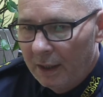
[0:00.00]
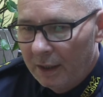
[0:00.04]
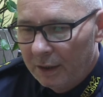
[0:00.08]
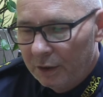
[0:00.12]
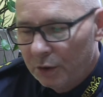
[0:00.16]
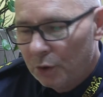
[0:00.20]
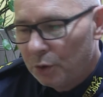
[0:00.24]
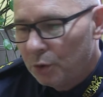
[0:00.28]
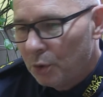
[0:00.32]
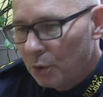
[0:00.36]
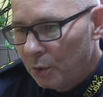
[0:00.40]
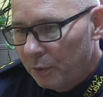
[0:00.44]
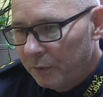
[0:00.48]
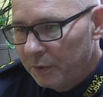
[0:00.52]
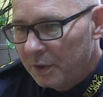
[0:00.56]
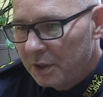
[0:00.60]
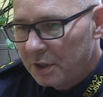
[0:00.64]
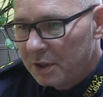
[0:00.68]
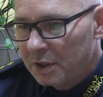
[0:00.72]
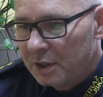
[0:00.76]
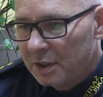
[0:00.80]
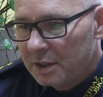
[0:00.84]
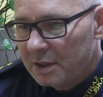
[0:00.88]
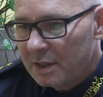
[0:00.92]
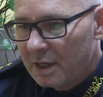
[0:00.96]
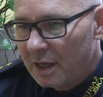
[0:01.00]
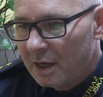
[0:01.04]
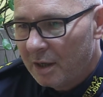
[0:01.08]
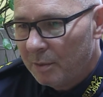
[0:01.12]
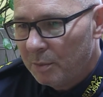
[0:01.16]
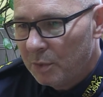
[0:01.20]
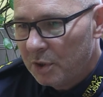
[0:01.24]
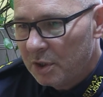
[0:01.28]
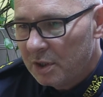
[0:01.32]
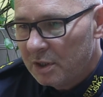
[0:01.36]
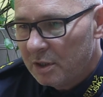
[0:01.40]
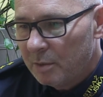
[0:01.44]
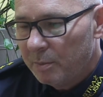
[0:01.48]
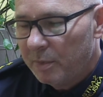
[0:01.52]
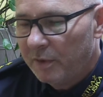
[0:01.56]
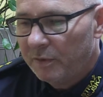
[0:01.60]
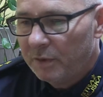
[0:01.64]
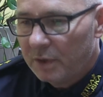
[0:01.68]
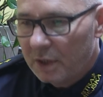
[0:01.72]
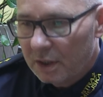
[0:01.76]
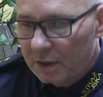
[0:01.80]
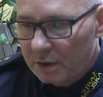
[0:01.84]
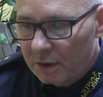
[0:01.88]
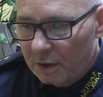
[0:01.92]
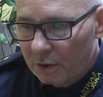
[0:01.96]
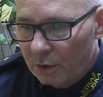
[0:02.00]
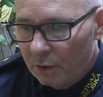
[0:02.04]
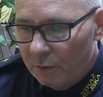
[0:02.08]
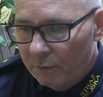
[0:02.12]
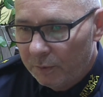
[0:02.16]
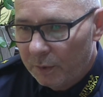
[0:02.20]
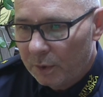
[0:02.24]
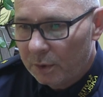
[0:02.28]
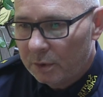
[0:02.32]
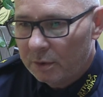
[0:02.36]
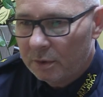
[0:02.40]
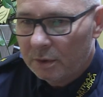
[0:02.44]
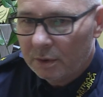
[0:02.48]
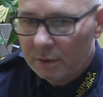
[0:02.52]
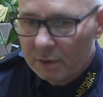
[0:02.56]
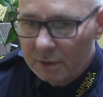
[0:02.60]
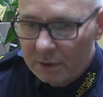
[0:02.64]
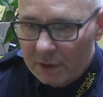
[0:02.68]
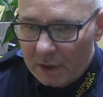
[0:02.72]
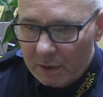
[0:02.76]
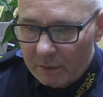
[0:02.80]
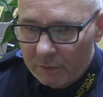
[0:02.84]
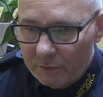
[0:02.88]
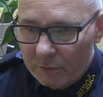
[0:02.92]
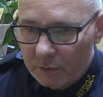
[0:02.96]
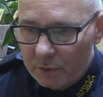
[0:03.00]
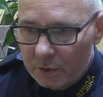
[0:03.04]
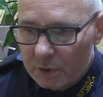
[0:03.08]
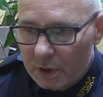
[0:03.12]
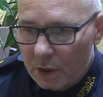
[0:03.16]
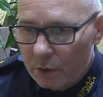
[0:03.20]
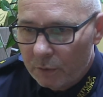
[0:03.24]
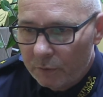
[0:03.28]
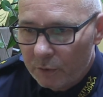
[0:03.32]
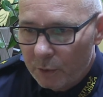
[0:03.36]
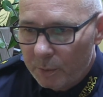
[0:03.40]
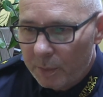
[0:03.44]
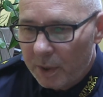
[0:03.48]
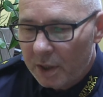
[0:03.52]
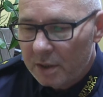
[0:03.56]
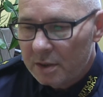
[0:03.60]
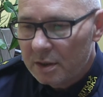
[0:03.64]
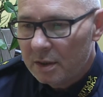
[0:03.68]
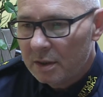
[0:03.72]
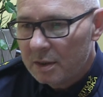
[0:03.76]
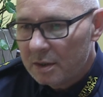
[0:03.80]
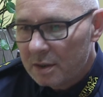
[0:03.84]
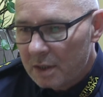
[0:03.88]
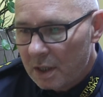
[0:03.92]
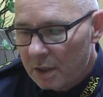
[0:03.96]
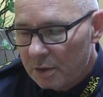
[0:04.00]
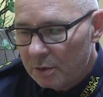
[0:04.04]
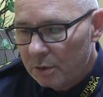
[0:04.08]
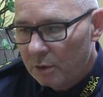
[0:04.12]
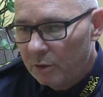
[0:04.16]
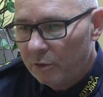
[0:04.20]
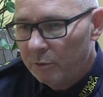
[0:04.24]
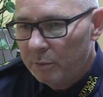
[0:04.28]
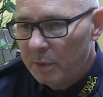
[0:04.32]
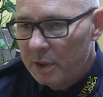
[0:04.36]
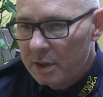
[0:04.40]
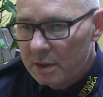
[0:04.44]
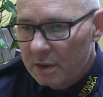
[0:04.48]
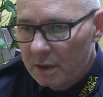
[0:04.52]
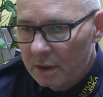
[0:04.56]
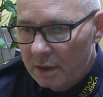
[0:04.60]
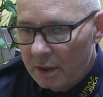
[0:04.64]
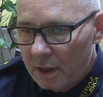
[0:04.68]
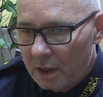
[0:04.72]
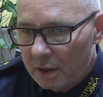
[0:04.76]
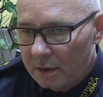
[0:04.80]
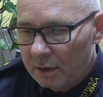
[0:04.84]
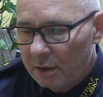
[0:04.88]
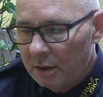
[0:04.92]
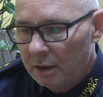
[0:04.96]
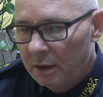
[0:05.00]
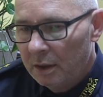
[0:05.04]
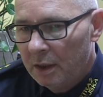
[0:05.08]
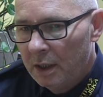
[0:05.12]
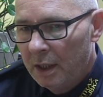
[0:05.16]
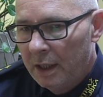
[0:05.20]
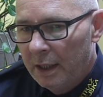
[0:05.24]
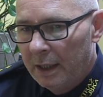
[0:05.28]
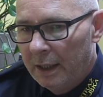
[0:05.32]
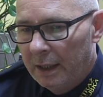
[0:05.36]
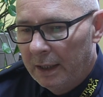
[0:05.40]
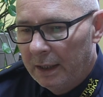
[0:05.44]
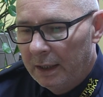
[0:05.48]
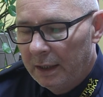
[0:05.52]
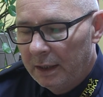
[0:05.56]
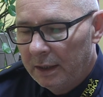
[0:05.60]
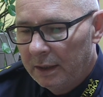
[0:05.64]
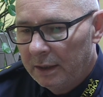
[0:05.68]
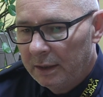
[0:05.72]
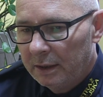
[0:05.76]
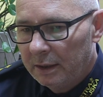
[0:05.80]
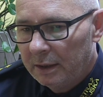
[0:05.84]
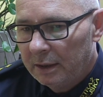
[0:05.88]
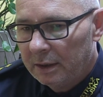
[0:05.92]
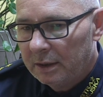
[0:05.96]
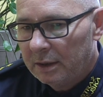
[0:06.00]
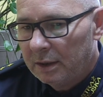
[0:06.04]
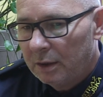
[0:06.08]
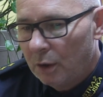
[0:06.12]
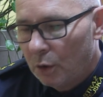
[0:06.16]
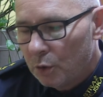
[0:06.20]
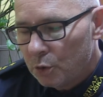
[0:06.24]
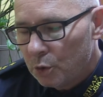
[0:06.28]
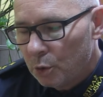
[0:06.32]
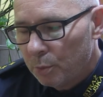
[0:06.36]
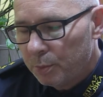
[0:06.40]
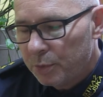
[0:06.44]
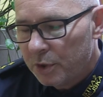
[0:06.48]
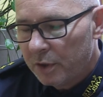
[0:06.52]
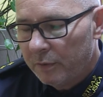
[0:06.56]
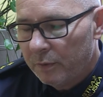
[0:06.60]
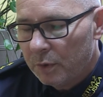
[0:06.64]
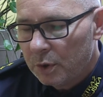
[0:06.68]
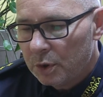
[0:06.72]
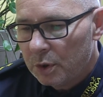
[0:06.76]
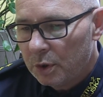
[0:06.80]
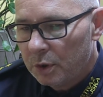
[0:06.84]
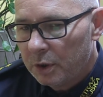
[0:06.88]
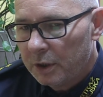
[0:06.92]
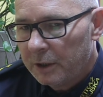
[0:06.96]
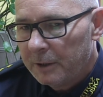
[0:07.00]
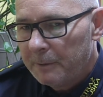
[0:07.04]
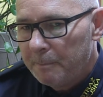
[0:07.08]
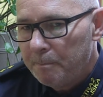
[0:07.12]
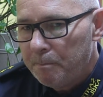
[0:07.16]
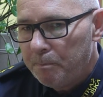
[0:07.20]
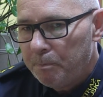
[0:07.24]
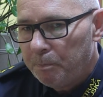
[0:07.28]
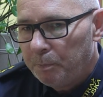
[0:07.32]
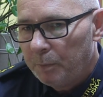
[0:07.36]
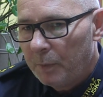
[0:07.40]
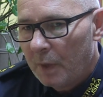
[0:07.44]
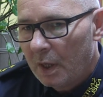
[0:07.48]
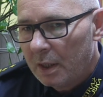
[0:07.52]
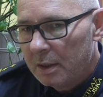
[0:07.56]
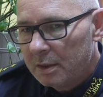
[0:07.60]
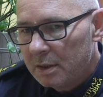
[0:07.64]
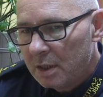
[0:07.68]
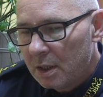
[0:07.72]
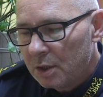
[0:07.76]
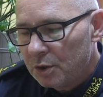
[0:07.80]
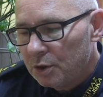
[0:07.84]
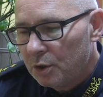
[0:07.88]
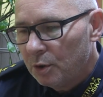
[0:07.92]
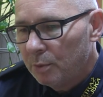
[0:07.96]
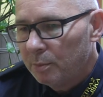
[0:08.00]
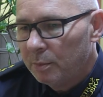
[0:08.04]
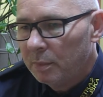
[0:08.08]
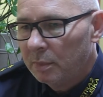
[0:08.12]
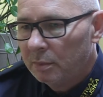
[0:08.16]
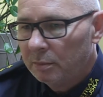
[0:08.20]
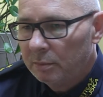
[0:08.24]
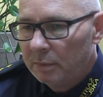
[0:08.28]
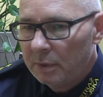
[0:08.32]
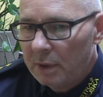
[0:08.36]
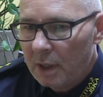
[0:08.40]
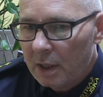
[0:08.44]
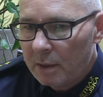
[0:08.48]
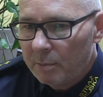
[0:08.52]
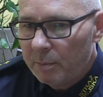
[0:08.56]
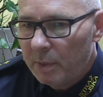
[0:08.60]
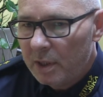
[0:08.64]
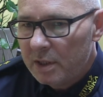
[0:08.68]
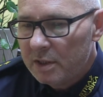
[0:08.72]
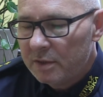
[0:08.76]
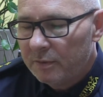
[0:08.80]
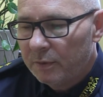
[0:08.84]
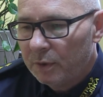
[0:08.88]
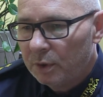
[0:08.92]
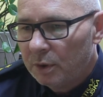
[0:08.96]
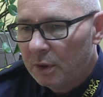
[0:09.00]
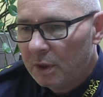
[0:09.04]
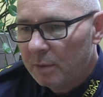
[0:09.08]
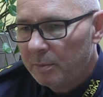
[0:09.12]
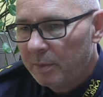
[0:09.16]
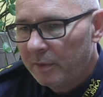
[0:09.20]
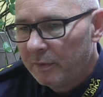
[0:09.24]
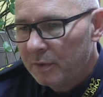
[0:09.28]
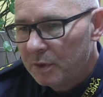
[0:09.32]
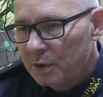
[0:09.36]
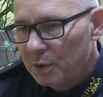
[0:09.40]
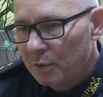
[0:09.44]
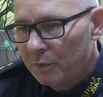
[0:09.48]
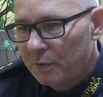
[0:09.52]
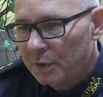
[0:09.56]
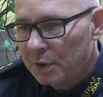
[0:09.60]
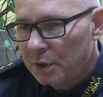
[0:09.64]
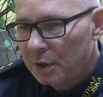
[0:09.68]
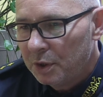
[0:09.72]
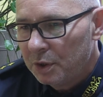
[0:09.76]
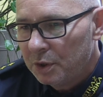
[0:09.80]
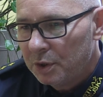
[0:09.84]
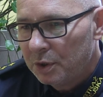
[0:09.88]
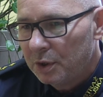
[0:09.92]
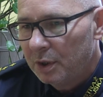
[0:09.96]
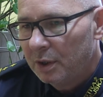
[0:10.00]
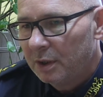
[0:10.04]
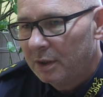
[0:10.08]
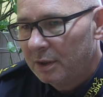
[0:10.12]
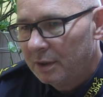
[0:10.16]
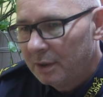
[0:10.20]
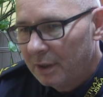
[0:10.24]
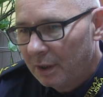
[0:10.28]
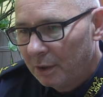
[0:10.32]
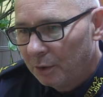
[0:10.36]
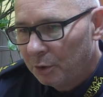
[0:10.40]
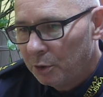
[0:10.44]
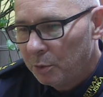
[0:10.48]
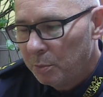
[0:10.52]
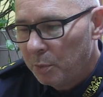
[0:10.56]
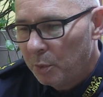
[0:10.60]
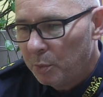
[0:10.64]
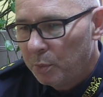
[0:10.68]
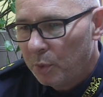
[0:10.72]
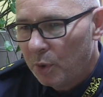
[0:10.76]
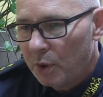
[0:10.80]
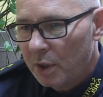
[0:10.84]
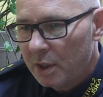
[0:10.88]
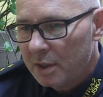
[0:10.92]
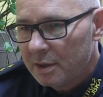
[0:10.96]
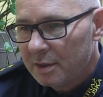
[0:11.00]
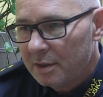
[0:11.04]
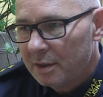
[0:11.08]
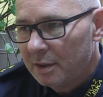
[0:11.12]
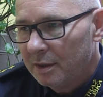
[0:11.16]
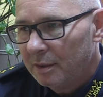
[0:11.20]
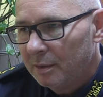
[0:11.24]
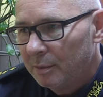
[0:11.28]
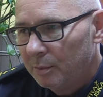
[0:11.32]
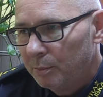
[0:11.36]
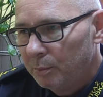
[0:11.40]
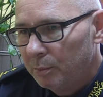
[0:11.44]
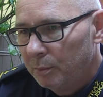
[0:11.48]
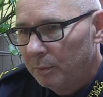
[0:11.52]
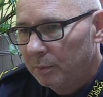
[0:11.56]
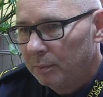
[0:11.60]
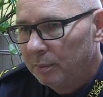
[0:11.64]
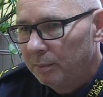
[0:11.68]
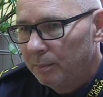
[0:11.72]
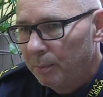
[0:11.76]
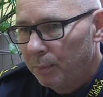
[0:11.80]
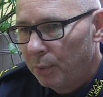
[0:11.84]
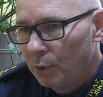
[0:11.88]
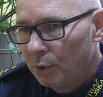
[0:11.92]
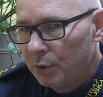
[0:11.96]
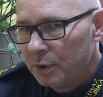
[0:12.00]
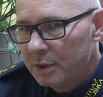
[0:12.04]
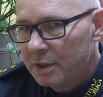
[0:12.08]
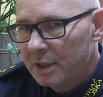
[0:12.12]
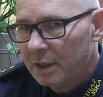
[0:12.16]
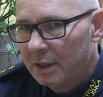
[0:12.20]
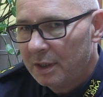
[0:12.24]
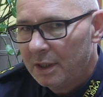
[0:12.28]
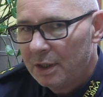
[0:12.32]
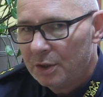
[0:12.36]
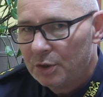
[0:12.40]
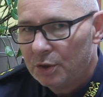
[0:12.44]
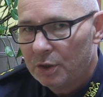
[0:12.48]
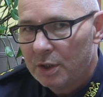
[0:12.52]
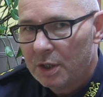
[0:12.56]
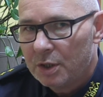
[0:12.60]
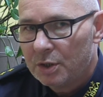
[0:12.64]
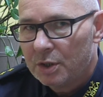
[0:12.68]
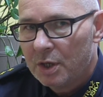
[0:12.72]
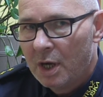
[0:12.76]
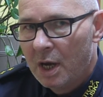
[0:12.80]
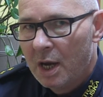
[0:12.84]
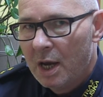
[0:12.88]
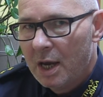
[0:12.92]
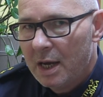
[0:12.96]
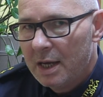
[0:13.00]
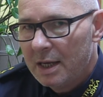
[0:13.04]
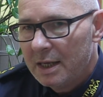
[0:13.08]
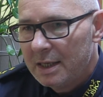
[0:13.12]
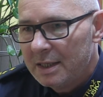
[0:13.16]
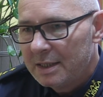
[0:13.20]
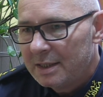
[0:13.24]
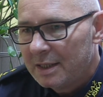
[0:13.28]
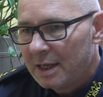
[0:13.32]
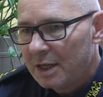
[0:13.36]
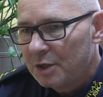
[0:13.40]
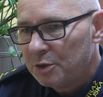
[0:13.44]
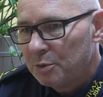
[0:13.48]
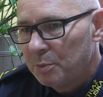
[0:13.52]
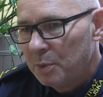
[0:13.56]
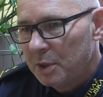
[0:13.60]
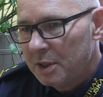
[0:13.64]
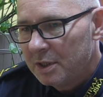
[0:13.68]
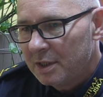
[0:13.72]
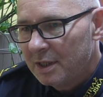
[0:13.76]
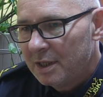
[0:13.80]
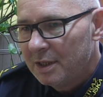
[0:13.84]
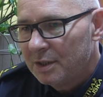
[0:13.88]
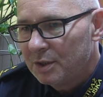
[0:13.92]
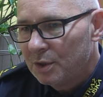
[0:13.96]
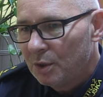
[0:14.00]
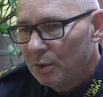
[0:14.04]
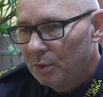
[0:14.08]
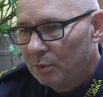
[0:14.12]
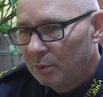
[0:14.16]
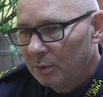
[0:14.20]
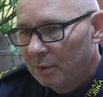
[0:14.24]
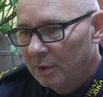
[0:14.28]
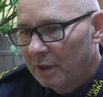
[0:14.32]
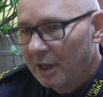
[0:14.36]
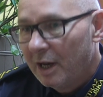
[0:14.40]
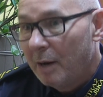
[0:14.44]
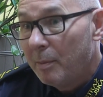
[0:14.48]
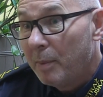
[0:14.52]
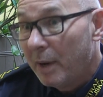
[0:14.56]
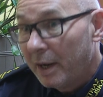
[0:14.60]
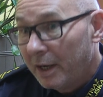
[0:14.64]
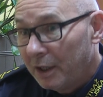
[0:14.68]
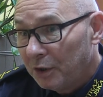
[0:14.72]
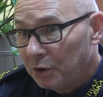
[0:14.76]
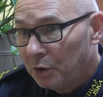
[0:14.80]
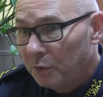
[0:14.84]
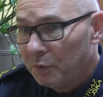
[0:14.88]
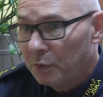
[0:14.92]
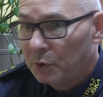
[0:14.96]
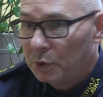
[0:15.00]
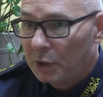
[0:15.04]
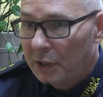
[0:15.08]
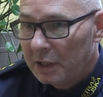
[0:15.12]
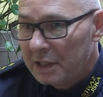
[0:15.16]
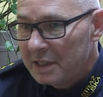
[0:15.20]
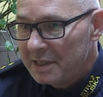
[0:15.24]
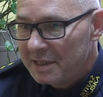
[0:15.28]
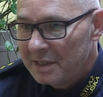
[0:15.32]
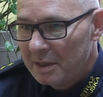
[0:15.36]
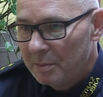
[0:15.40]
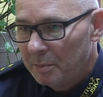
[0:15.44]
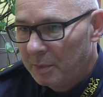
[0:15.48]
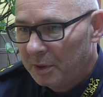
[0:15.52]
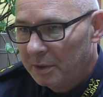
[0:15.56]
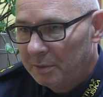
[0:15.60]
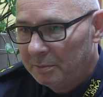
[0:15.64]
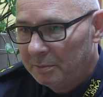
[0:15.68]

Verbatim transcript: no to również staramy się zapewnić także komfort zarówno pracy strażników miejskich, jak i E, osób przewożonych. Mm, zresztą, jak Państwo to na pewno zauważyliście, tego typu pojazdy policyjne czy też Straży Miejskiej są gabarytowo takie same.